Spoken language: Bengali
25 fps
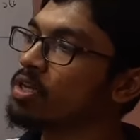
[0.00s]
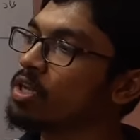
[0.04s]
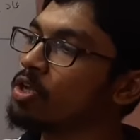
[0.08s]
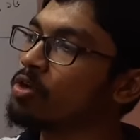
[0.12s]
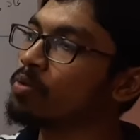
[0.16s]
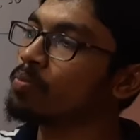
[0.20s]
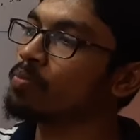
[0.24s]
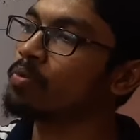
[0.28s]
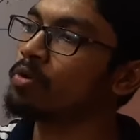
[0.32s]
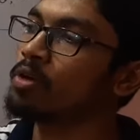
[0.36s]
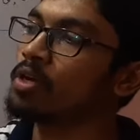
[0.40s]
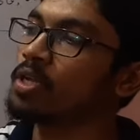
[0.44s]

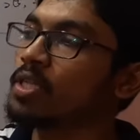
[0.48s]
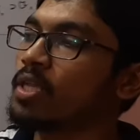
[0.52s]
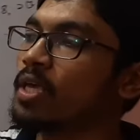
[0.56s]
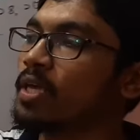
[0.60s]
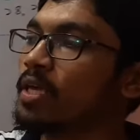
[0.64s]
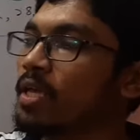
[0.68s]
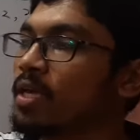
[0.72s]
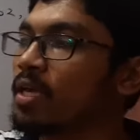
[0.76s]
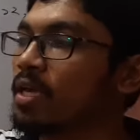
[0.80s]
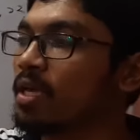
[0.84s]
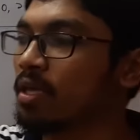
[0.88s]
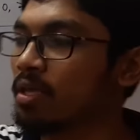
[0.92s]
নিয়ম বলে
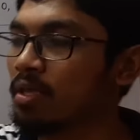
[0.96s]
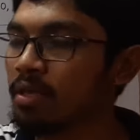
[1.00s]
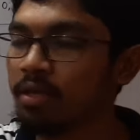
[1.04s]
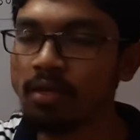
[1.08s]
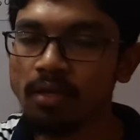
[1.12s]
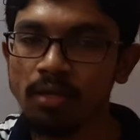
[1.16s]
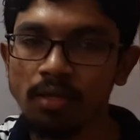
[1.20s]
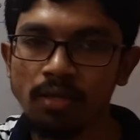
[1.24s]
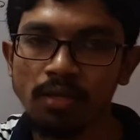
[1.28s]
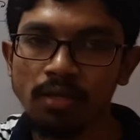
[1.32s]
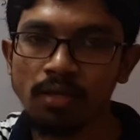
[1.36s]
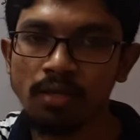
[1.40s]
থাকি এটাকে
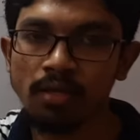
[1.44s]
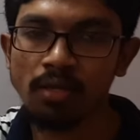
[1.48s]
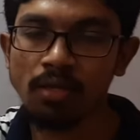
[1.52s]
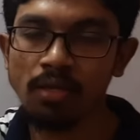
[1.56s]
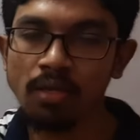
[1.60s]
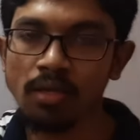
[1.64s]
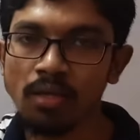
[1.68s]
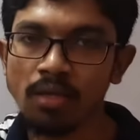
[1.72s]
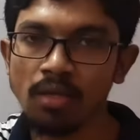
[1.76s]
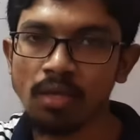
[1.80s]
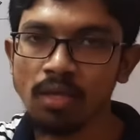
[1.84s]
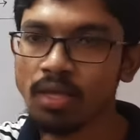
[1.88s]

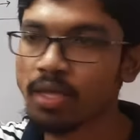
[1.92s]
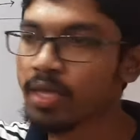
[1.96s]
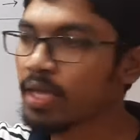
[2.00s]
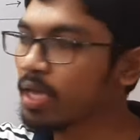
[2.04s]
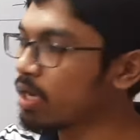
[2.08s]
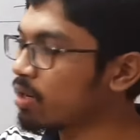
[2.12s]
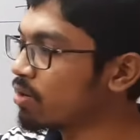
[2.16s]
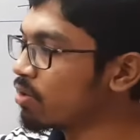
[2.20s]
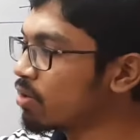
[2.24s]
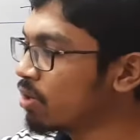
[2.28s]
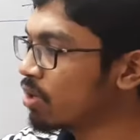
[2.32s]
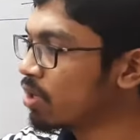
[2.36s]

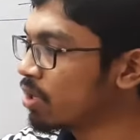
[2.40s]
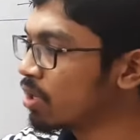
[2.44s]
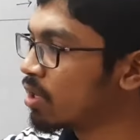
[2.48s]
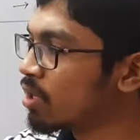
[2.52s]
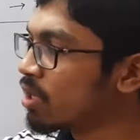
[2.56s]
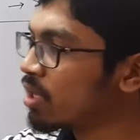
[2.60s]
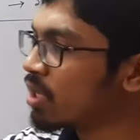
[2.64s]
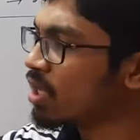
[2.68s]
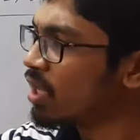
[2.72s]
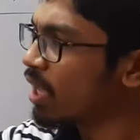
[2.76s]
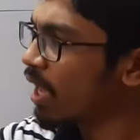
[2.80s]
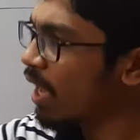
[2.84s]
কেন
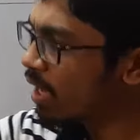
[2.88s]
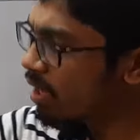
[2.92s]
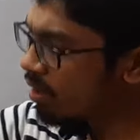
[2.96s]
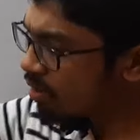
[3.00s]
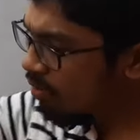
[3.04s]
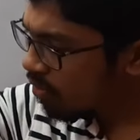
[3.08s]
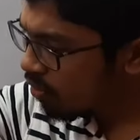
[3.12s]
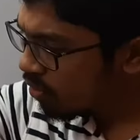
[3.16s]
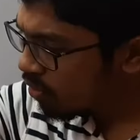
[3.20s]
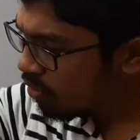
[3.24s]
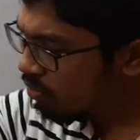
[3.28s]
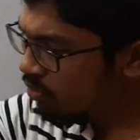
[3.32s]
এই
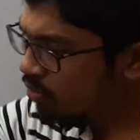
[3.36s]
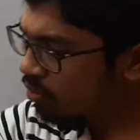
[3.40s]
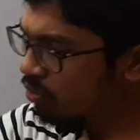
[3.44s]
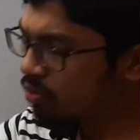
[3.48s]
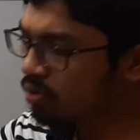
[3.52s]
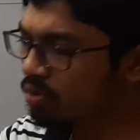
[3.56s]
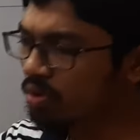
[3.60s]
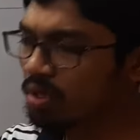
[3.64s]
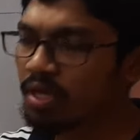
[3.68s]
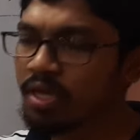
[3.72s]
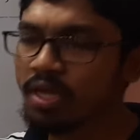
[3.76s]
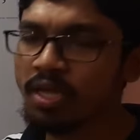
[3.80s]
অঙ্ক
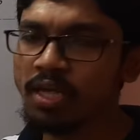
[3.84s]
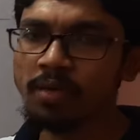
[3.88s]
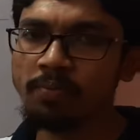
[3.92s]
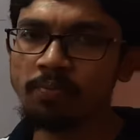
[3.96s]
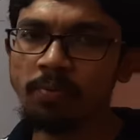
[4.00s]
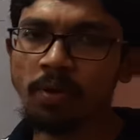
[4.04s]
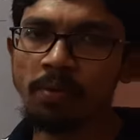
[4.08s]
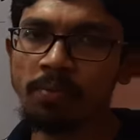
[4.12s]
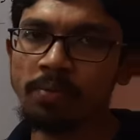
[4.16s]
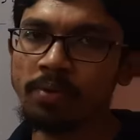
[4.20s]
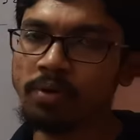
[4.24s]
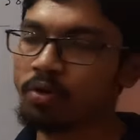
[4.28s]

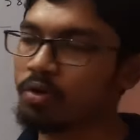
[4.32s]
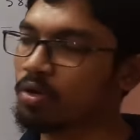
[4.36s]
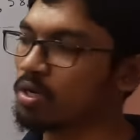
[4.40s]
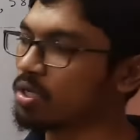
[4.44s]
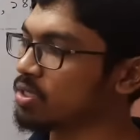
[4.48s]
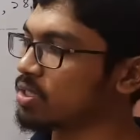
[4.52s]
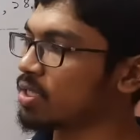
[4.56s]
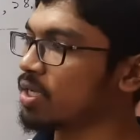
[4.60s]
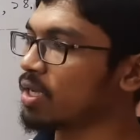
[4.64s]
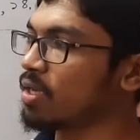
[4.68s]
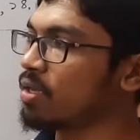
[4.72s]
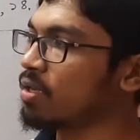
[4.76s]
অনেকভাবে করা
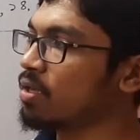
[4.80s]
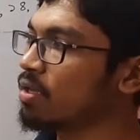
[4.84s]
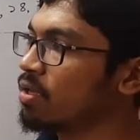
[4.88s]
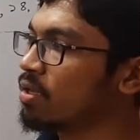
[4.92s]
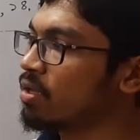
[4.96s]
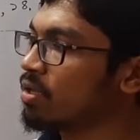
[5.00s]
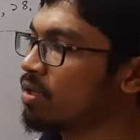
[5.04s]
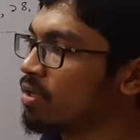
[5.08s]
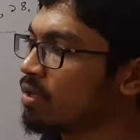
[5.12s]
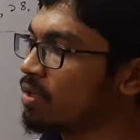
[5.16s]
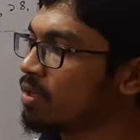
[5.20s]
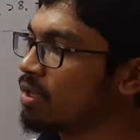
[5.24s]
যায়
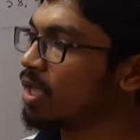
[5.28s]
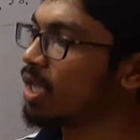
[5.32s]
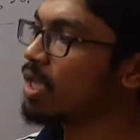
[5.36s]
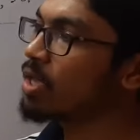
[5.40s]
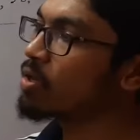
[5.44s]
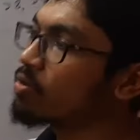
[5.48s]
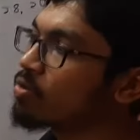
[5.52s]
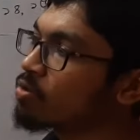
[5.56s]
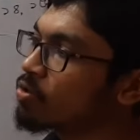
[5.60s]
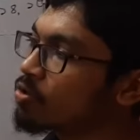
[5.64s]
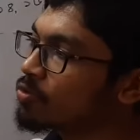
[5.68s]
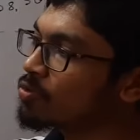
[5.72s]
এই
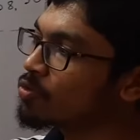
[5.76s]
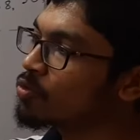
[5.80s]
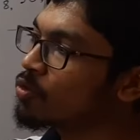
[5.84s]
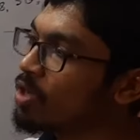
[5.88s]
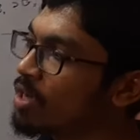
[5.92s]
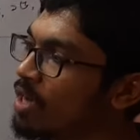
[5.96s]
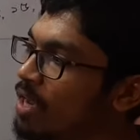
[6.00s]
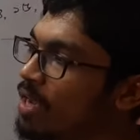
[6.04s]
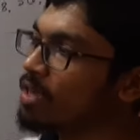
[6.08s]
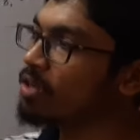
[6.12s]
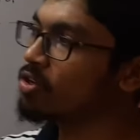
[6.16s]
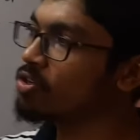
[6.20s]
অঙ্ক দুই
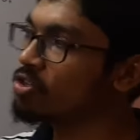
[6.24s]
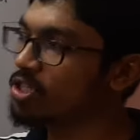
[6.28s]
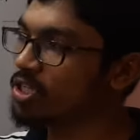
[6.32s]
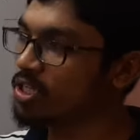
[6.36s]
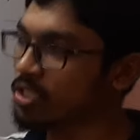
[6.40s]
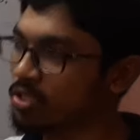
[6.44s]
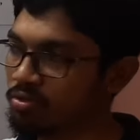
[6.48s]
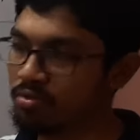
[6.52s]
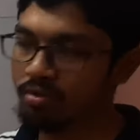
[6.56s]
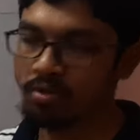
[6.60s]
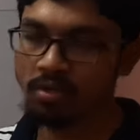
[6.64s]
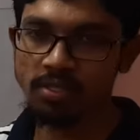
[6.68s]
লাইনে
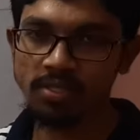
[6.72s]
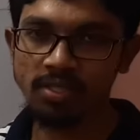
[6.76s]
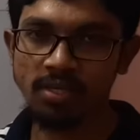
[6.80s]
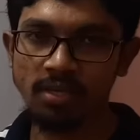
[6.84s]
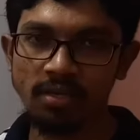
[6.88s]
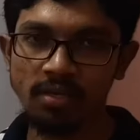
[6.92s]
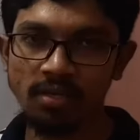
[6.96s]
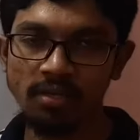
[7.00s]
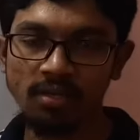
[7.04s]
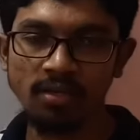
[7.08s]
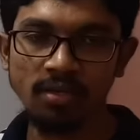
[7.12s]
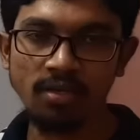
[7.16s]
শেষ করা
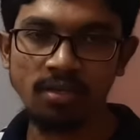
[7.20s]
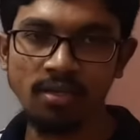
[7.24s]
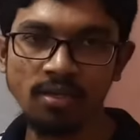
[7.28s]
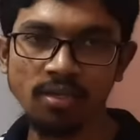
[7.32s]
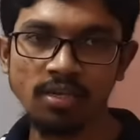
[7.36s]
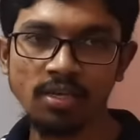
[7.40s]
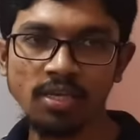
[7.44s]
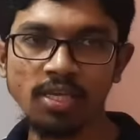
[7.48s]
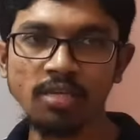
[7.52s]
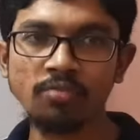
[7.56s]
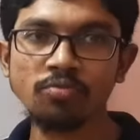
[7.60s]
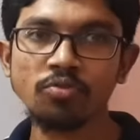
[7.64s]
যায়
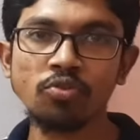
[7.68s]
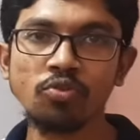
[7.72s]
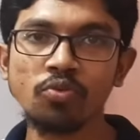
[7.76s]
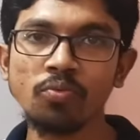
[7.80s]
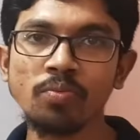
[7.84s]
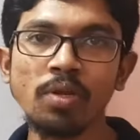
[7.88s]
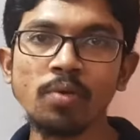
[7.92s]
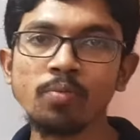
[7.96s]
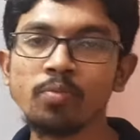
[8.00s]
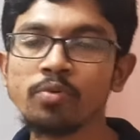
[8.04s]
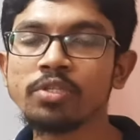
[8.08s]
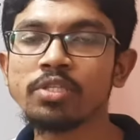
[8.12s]
কিন্তু
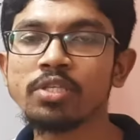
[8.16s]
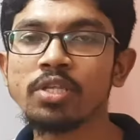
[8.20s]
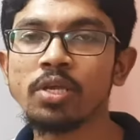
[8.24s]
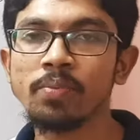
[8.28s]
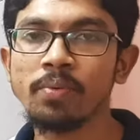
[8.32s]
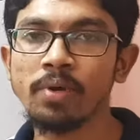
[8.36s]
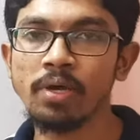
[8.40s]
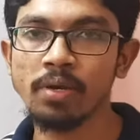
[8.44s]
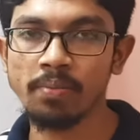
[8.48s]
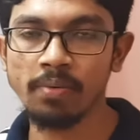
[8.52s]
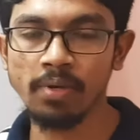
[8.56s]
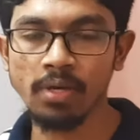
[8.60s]
তোমরা বুঝতে
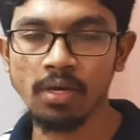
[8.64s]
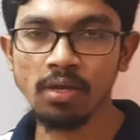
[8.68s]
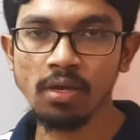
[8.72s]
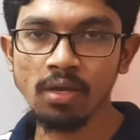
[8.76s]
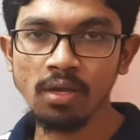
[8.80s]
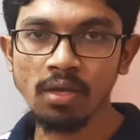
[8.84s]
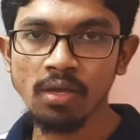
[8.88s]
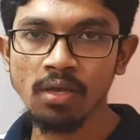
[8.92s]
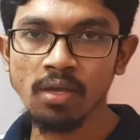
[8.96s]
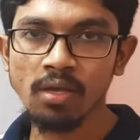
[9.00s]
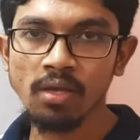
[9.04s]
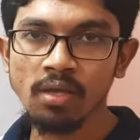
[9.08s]
পারবে না
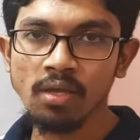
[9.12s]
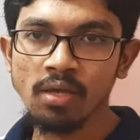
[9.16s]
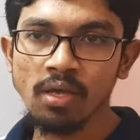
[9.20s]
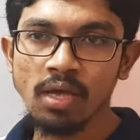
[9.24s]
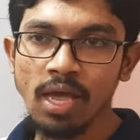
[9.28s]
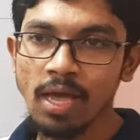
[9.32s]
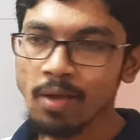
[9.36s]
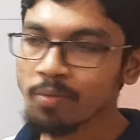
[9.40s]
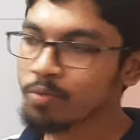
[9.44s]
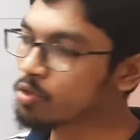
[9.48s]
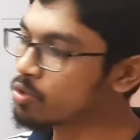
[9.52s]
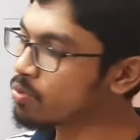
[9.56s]

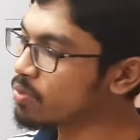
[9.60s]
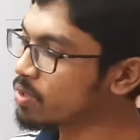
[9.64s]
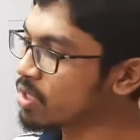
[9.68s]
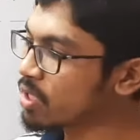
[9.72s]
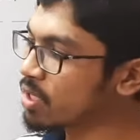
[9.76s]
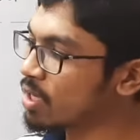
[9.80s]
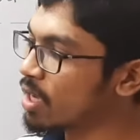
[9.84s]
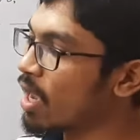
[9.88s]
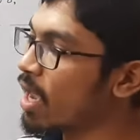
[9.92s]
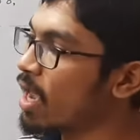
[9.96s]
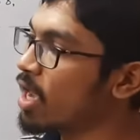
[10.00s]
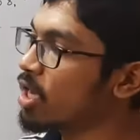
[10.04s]
আমি
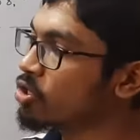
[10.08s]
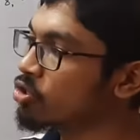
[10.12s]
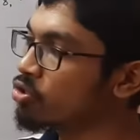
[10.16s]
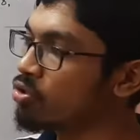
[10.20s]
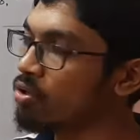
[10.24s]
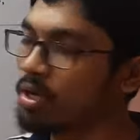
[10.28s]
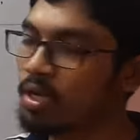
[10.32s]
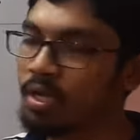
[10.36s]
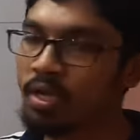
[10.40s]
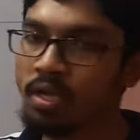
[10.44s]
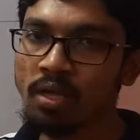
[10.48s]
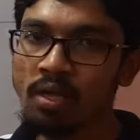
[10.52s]
তোমাদেরকে
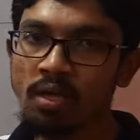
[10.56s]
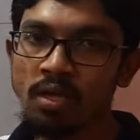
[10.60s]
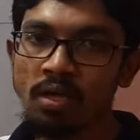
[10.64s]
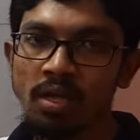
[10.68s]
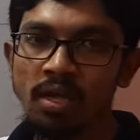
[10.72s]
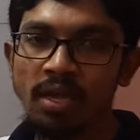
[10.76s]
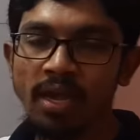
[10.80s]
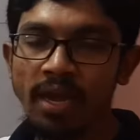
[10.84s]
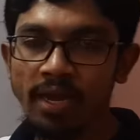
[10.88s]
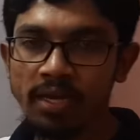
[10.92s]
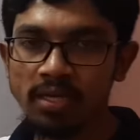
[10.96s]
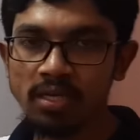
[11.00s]
আসলে
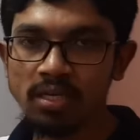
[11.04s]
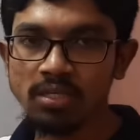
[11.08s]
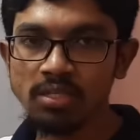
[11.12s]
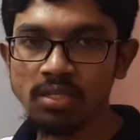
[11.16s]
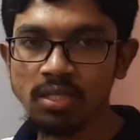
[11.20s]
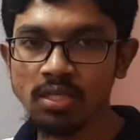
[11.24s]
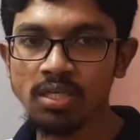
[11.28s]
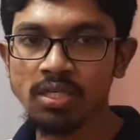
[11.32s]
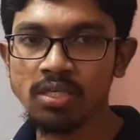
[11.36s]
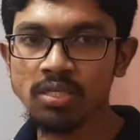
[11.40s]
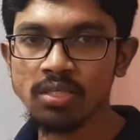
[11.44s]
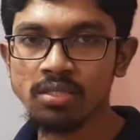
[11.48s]
একটা
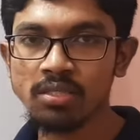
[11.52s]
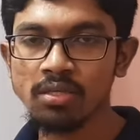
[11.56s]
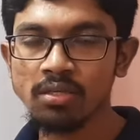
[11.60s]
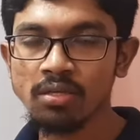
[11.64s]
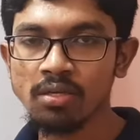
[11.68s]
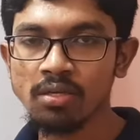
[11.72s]
জিনিস